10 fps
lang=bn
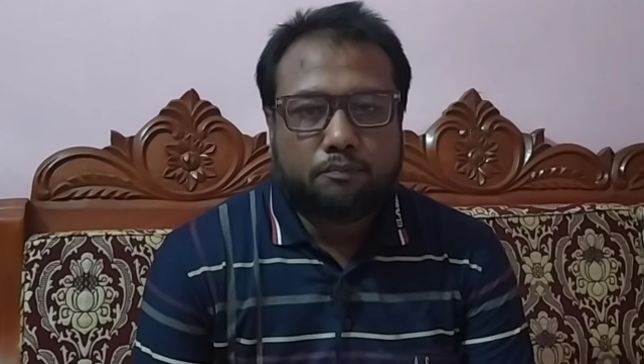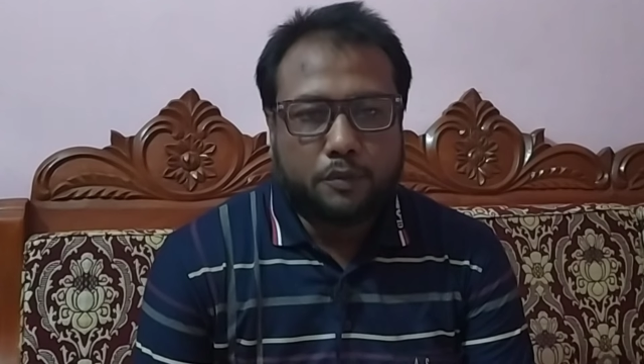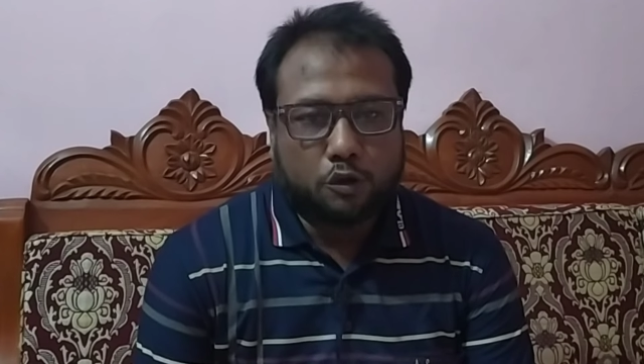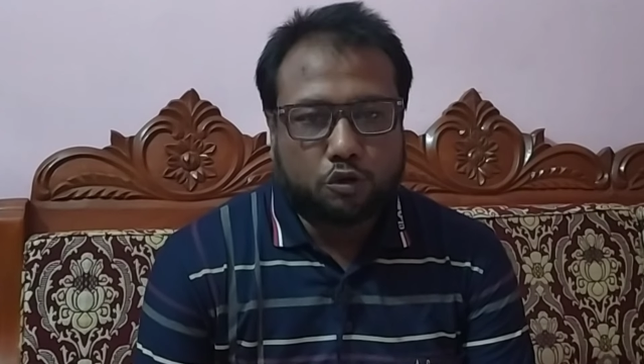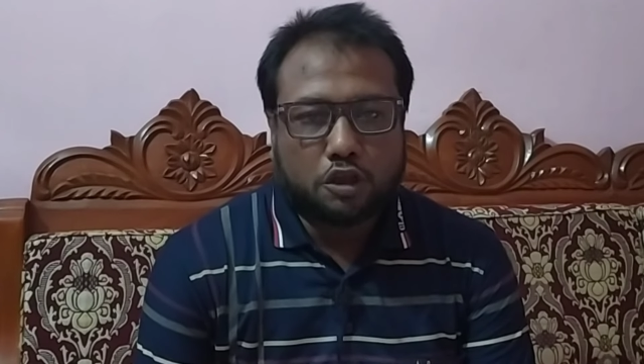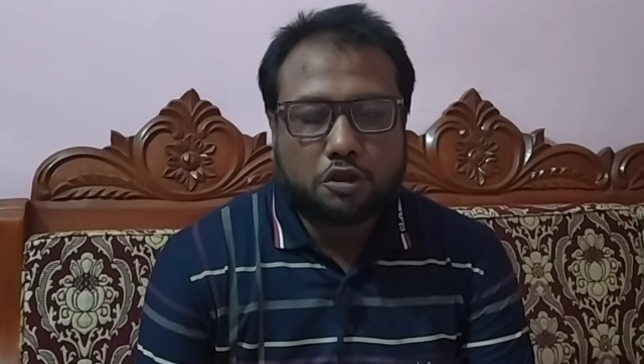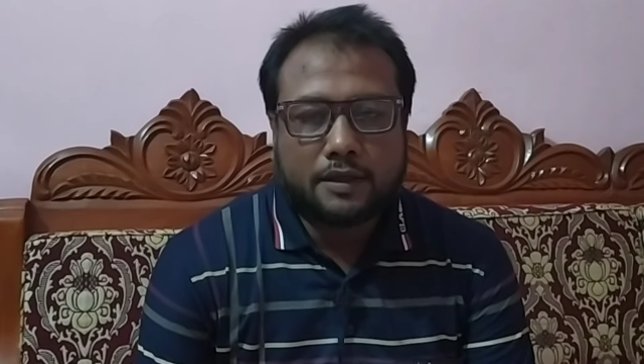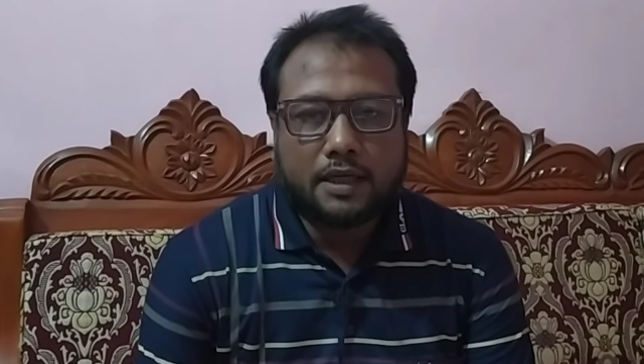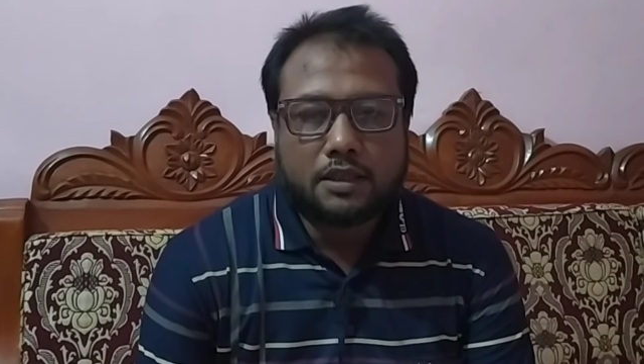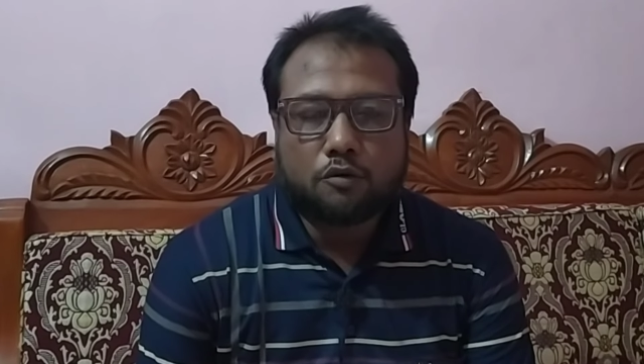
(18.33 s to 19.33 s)
প্রিয়
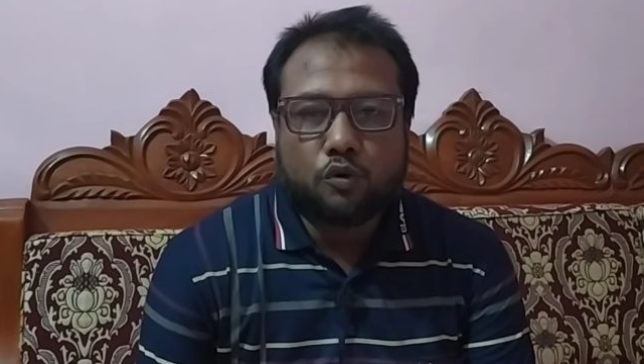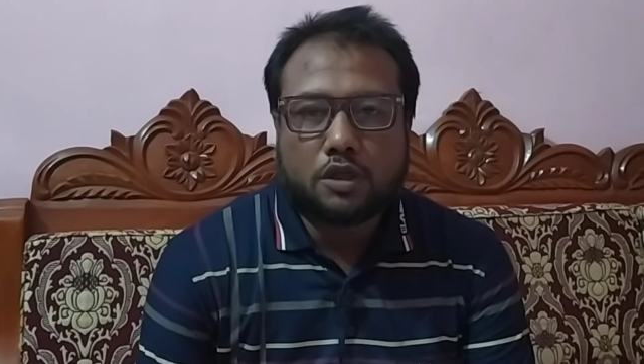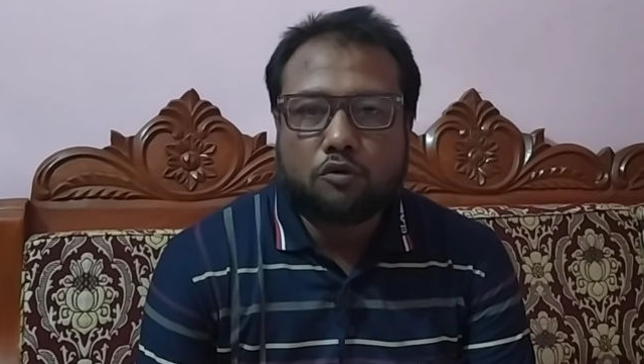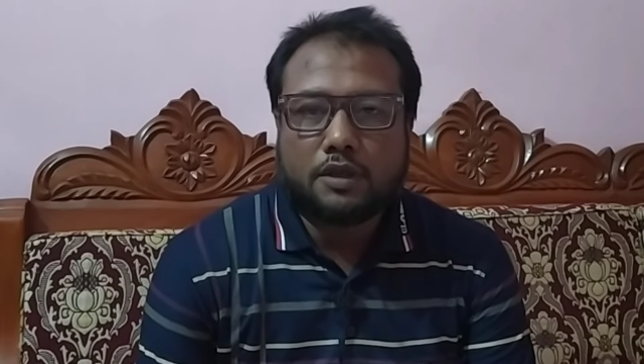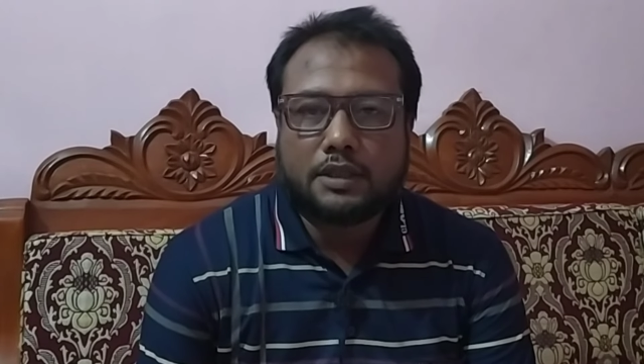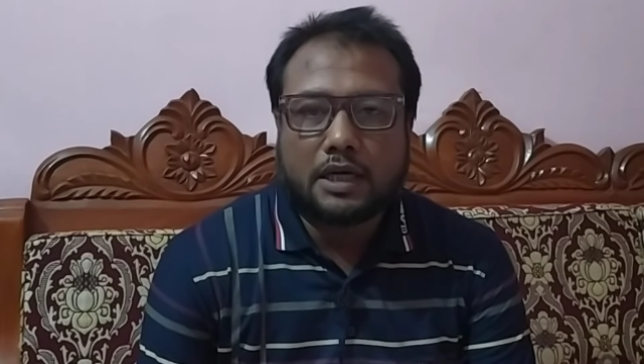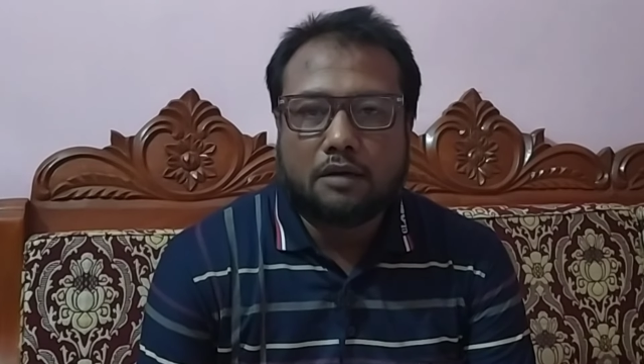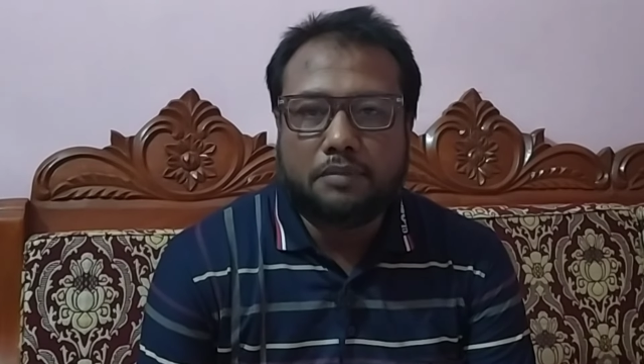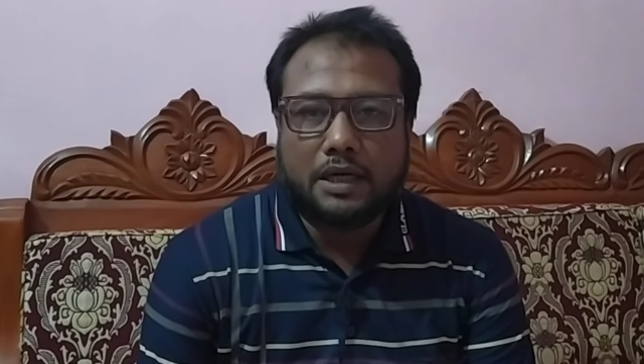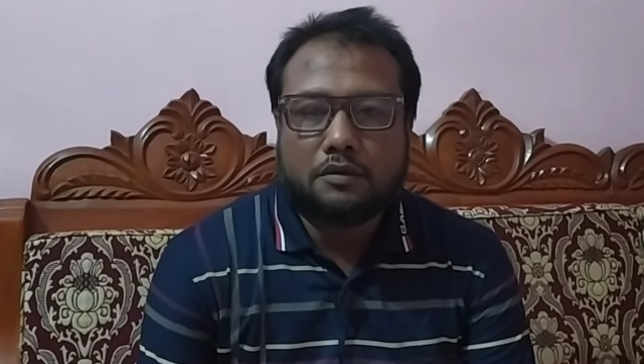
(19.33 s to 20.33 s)
দর্শক এই যে কোটি কোটি
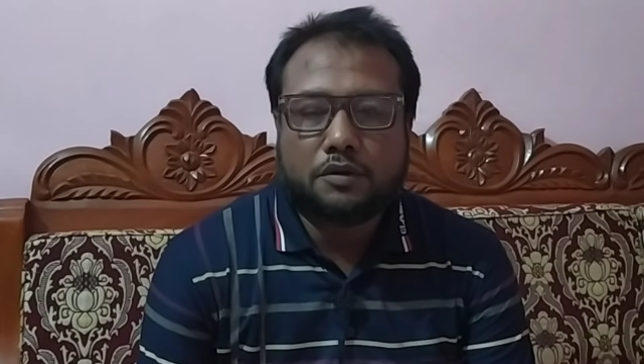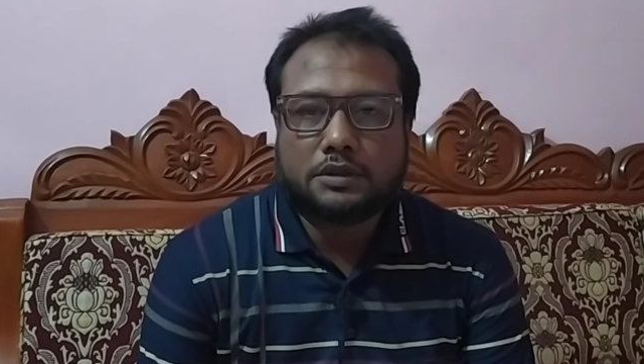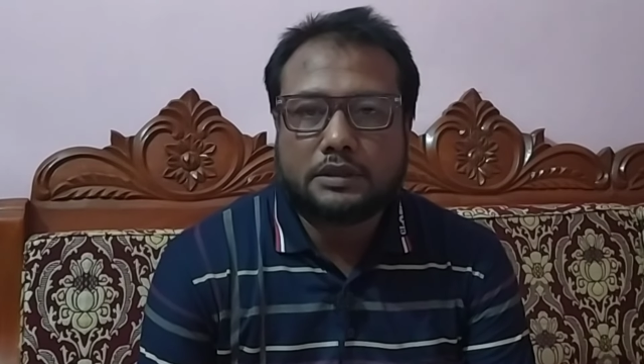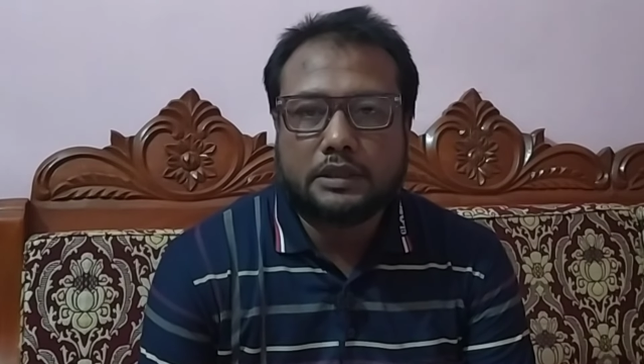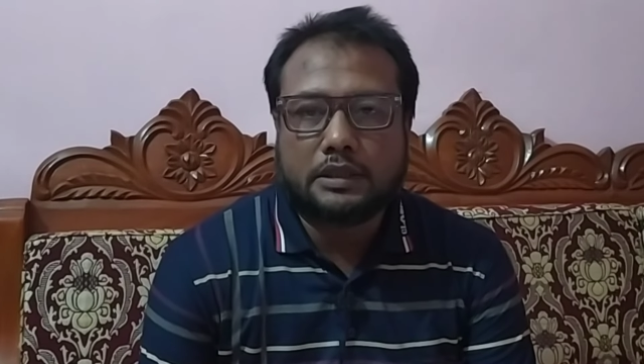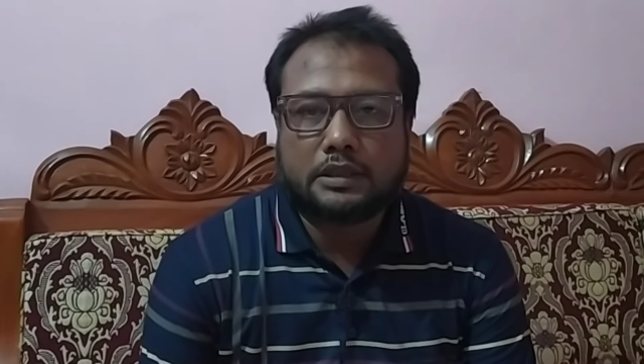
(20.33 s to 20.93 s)
টাকা ব্যয় হচ্ছে